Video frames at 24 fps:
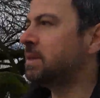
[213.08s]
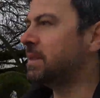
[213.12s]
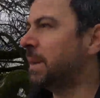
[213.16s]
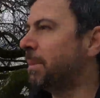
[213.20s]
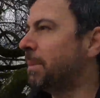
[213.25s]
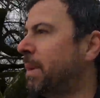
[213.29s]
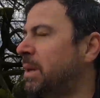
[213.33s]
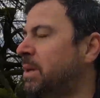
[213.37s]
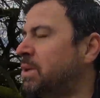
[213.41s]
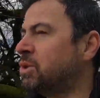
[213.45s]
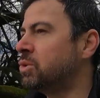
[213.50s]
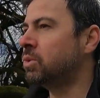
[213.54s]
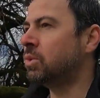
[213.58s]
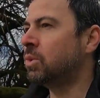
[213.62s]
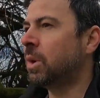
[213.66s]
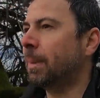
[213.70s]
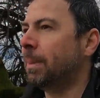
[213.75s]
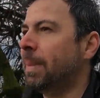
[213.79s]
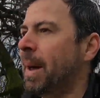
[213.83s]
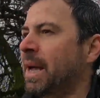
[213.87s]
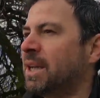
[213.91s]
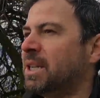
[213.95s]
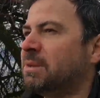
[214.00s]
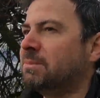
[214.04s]
Já passou
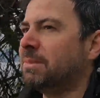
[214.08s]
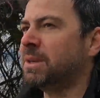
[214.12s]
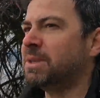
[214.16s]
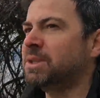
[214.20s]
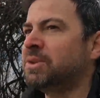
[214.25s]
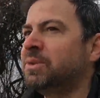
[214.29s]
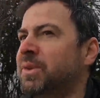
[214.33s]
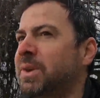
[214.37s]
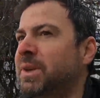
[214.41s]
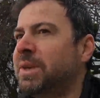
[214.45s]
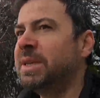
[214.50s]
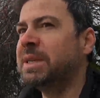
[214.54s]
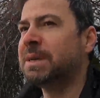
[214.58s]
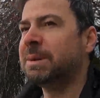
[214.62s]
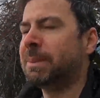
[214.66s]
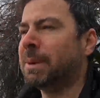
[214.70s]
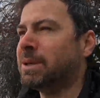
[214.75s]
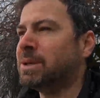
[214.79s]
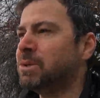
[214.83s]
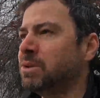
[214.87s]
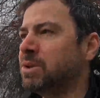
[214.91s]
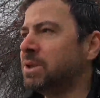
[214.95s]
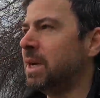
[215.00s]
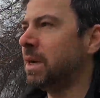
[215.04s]
a parte mais fria,
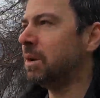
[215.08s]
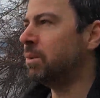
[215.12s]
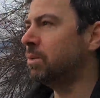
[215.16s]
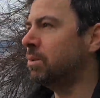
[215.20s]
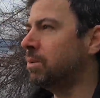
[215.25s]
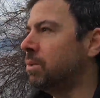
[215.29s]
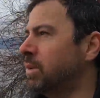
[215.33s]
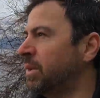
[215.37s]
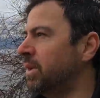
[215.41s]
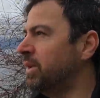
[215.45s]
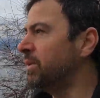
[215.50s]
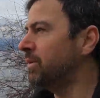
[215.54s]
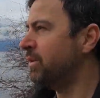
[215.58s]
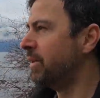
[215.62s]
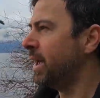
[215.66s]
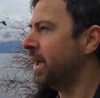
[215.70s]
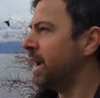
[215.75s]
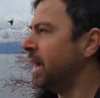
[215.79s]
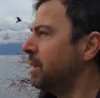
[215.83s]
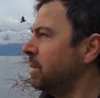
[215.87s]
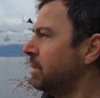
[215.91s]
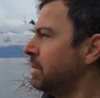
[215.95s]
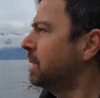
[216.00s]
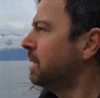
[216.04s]
passou já o
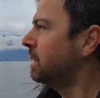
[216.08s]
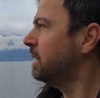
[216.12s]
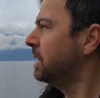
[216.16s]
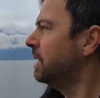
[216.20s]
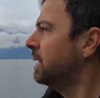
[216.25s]
inverno,